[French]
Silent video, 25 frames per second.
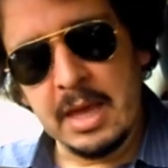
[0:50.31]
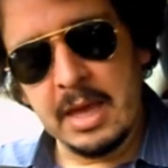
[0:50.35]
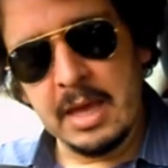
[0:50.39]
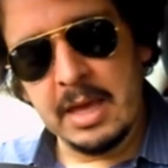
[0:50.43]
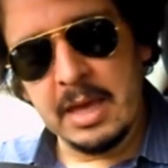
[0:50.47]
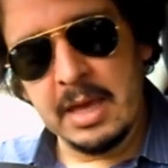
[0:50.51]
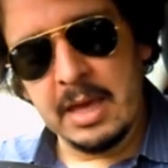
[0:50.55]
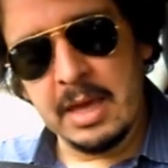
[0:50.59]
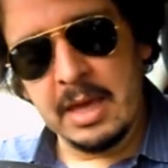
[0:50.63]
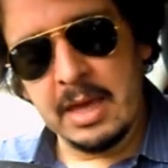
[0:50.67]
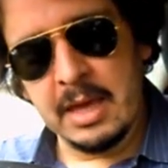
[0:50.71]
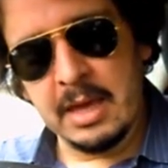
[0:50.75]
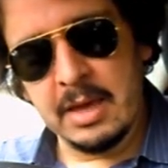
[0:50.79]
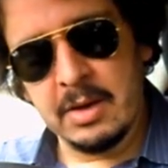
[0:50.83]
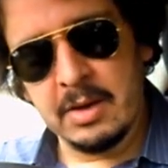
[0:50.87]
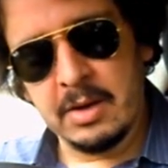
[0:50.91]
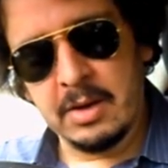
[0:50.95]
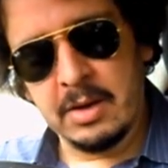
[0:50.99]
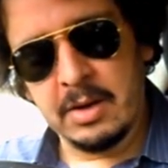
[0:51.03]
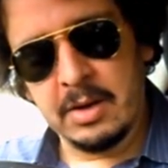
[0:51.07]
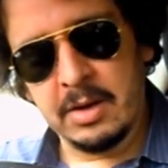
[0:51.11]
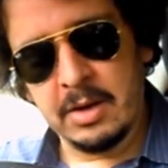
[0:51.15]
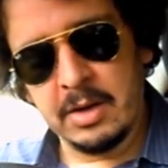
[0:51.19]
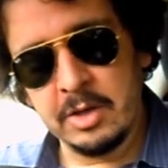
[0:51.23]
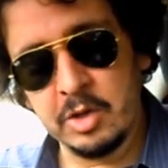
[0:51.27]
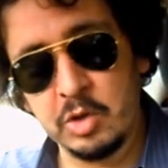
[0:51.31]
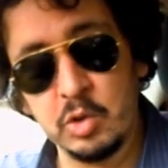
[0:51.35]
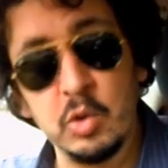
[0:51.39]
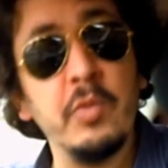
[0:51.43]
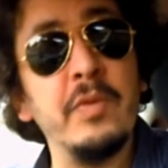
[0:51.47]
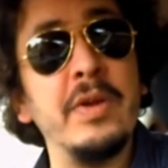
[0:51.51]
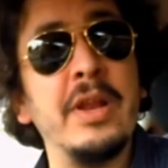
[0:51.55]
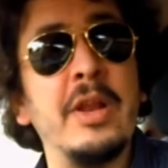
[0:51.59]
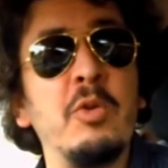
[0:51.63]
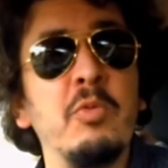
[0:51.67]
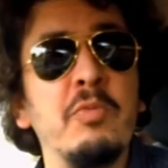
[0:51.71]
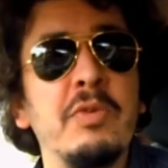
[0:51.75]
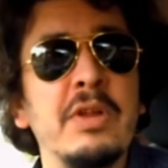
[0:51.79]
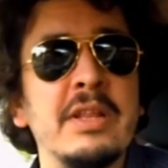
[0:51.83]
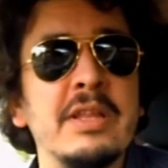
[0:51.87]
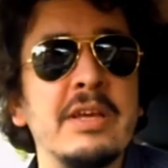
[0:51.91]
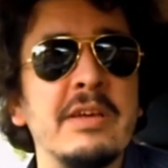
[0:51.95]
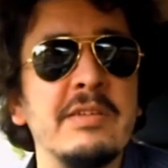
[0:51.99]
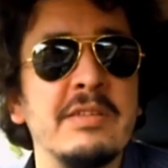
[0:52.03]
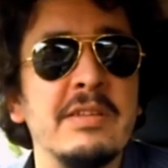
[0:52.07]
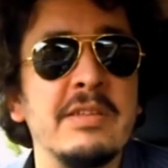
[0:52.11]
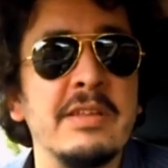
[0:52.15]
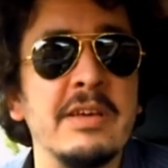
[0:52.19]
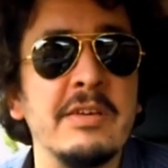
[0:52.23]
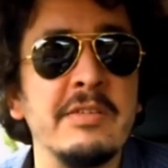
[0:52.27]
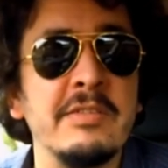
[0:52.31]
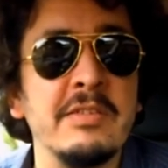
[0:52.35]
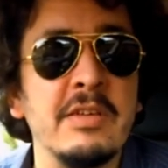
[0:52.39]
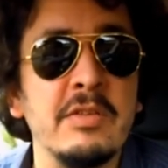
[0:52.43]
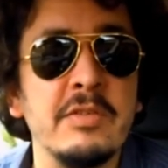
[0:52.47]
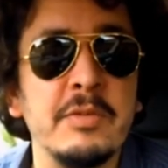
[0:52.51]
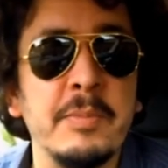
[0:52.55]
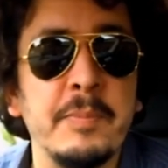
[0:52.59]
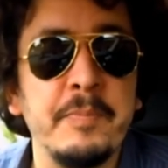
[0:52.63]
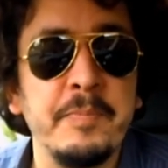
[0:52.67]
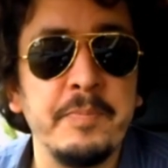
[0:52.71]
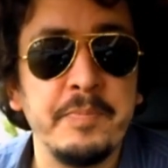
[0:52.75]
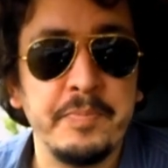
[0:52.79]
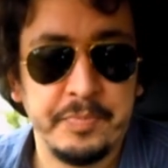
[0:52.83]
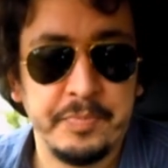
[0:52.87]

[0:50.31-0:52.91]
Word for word: Et, je trouvais la nouvelle très intéressante.